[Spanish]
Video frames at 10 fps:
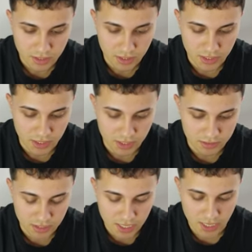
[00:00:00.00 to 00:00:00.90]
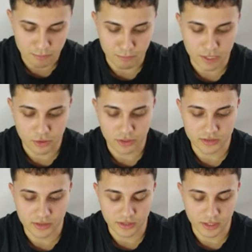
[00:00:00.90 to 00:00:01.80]
el día miércoles
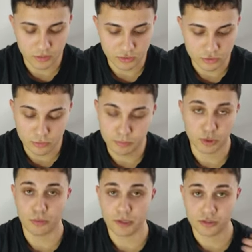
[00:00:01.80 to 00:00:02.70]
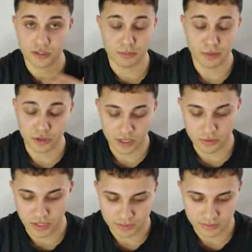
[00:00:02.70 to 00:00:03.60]
7 de agosto, por lo menos en mi horario
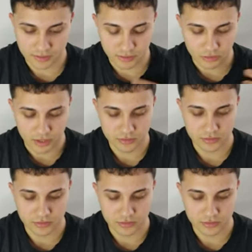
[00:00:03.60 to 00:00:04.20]
a las 13 horas,